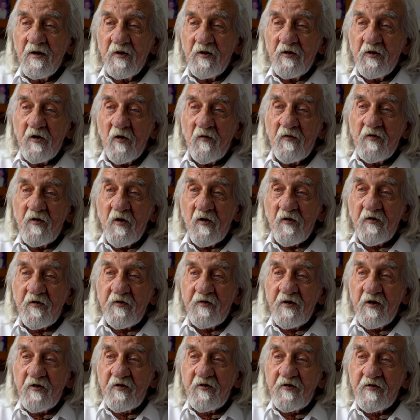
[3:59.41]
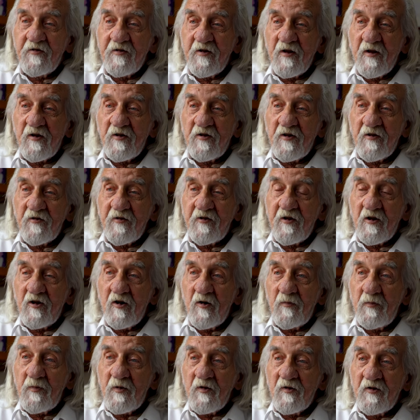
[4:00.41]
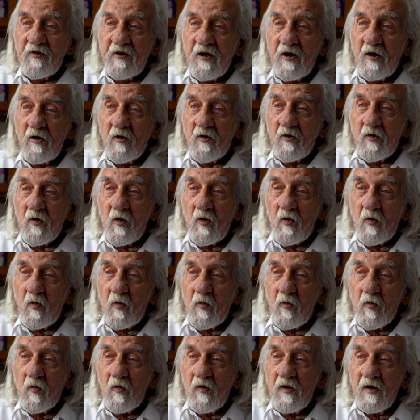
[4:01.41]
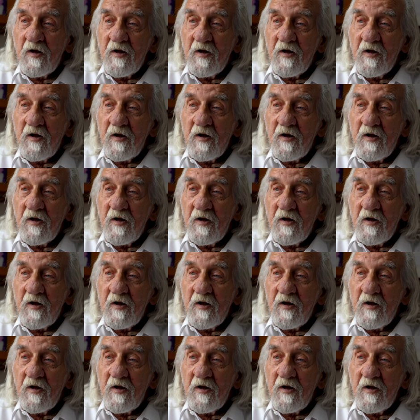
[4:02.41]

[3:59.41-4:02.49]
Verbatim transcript: do wiosny 45 roku